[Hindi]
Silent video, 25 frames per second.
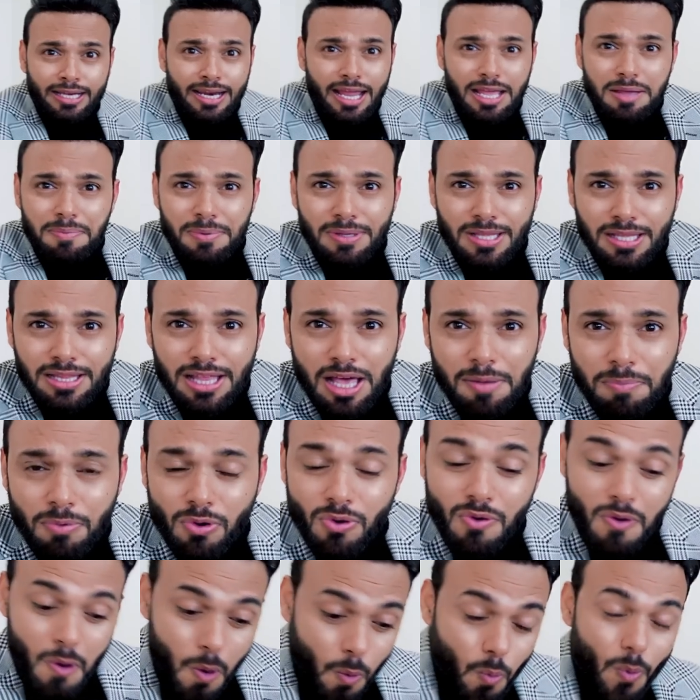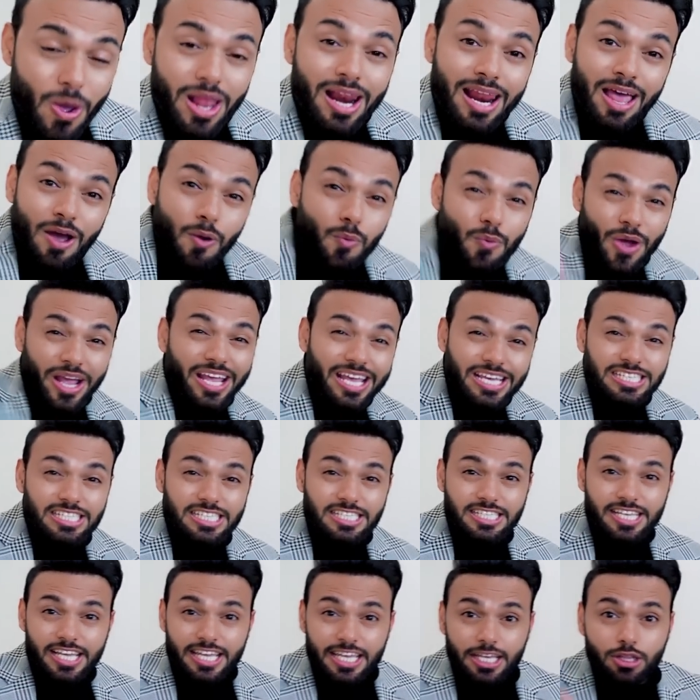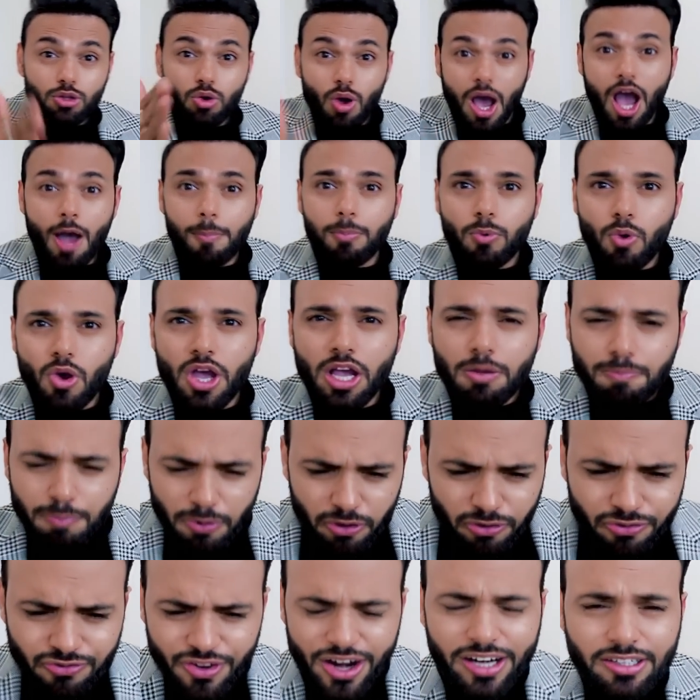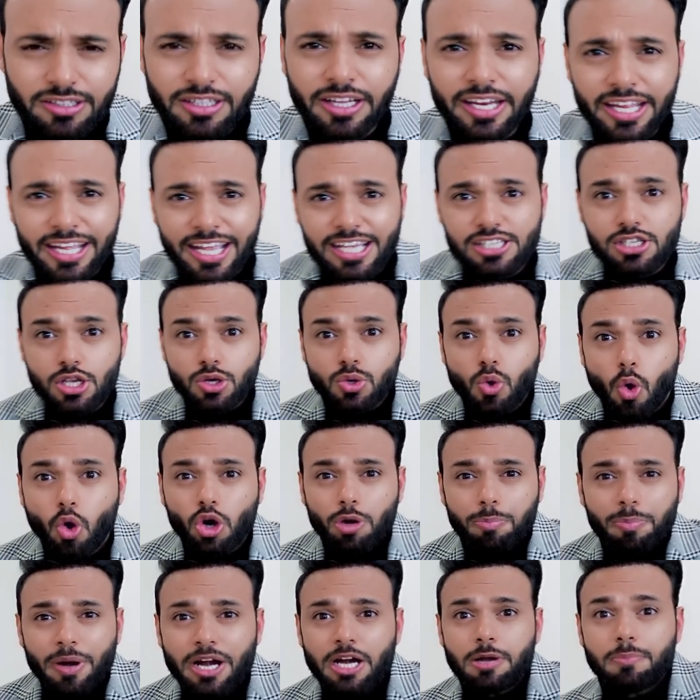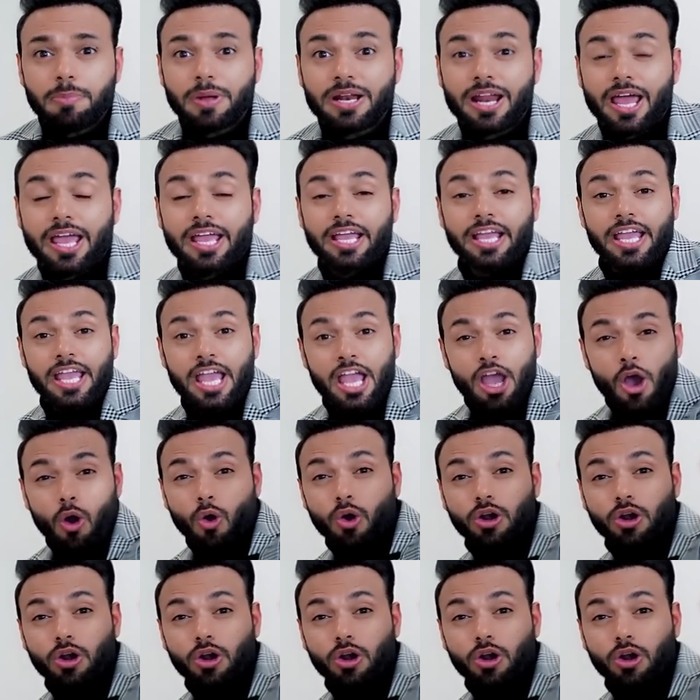नहीं था आपको वेल वही चीज़ें ही तो आपको एक परफेक्ट तरीके से कोट पैंट पहनाएंगी